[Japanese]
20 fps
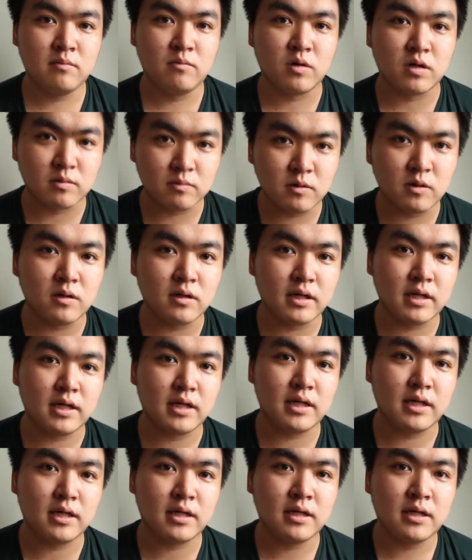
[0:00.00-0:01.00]
僕も、
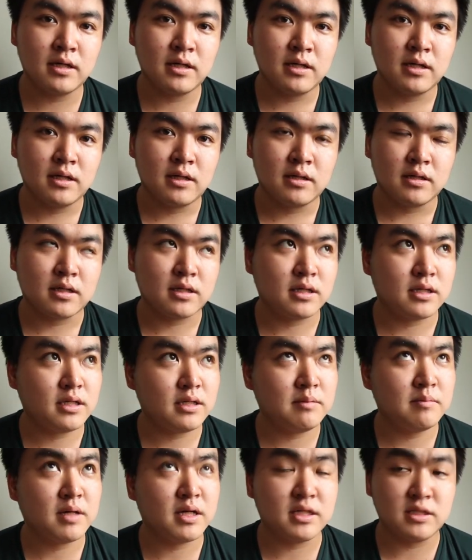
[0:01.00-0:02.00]
えー、
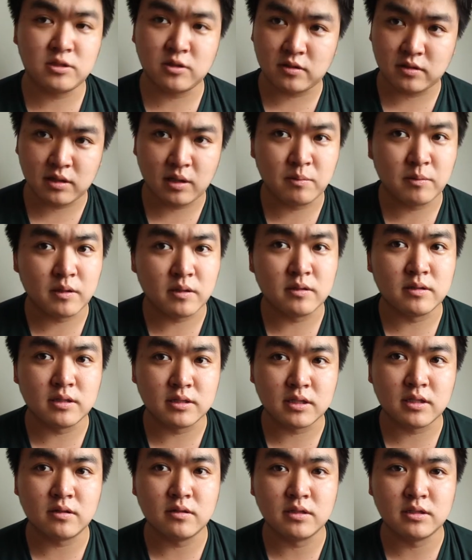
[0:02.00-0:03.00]
今にしょく食べてるんで
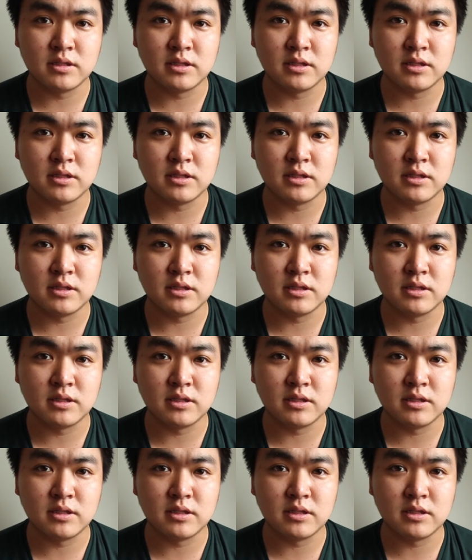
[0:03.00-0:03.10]
すけど、